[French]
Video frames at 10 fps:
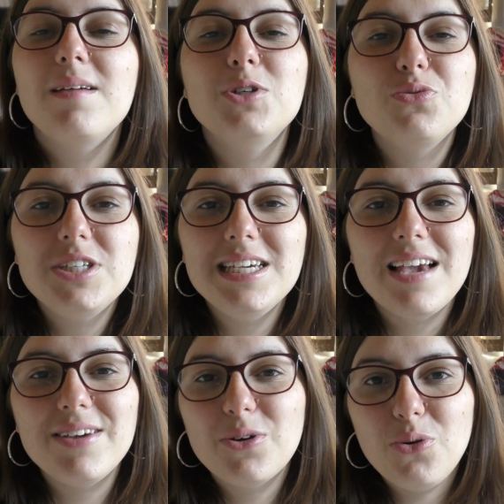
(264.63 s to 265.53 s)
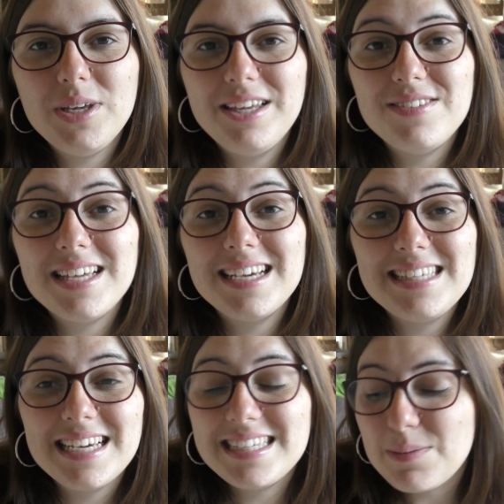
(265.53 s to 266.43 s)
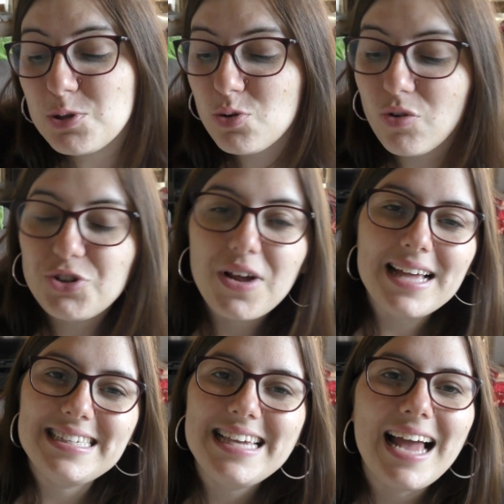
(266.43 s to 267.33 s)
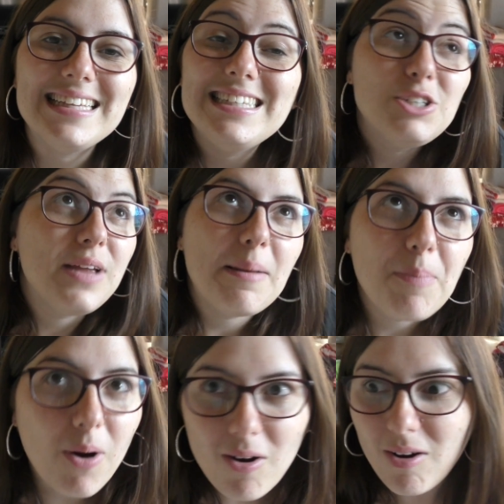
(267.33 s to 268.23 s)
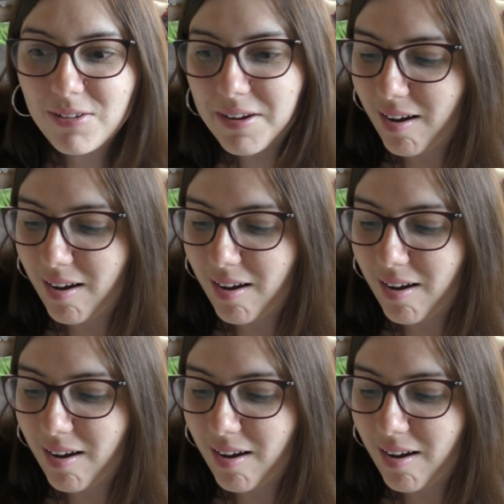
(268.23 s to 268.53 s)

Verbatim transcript: et je vous dis, il y avait que lui qui faisait ses exceptions, je suis vas-y, vas-y, je vais le prendre,